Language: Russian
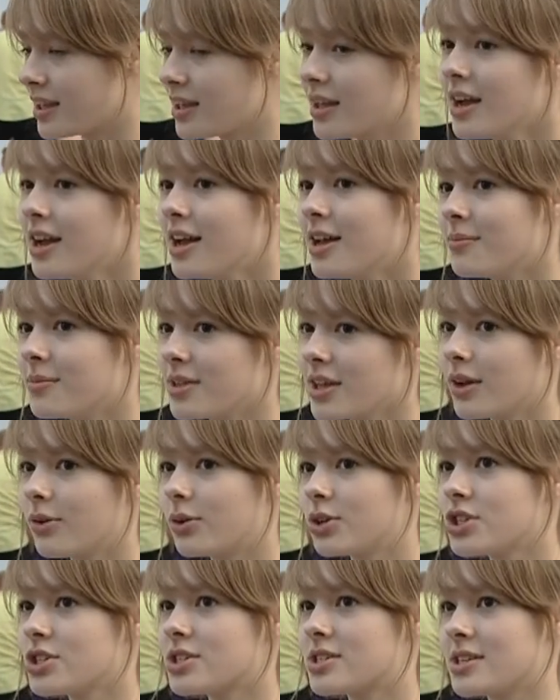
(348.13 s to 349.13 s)
И мне
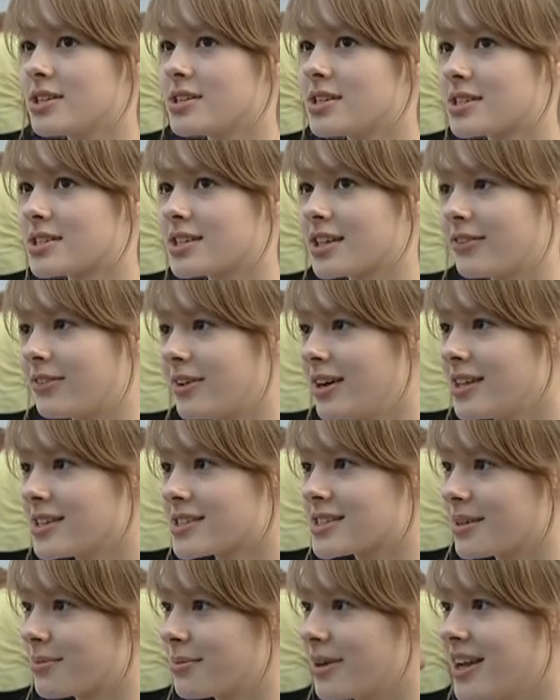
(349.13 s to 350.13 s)
очень заинтересовала
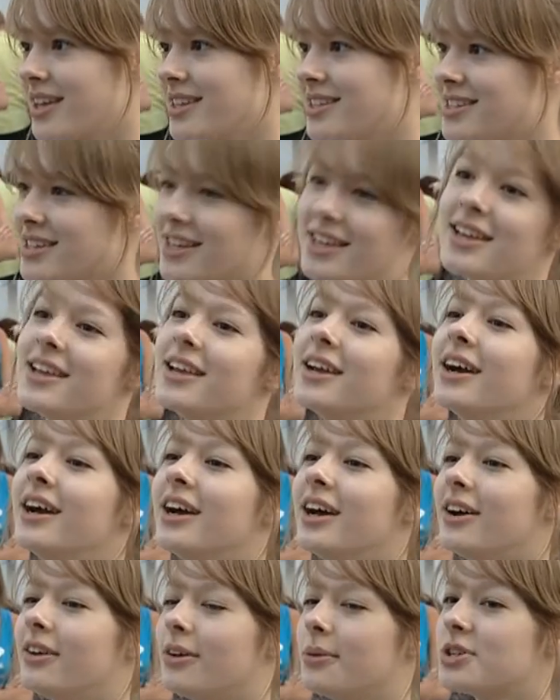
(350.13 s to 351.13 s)
сама идея и
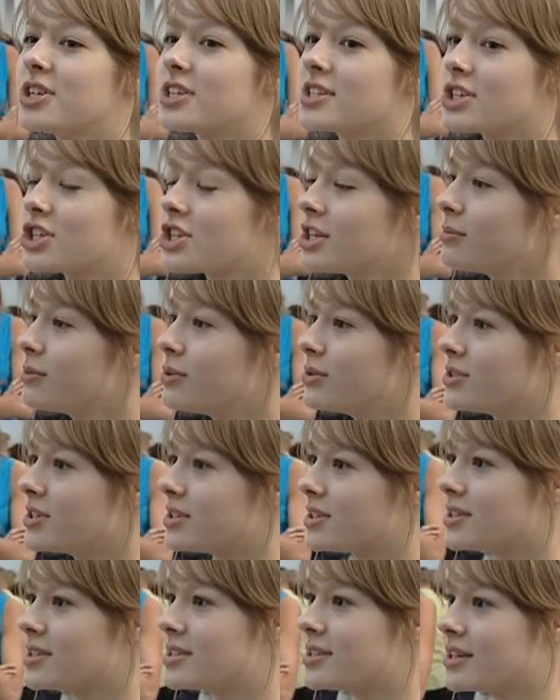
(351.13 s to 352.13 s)
вообще зачем люди
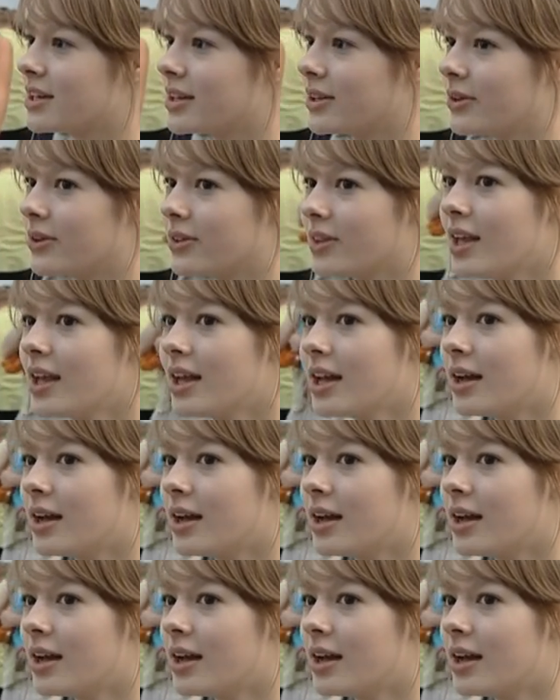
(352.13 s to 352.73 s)
это делают.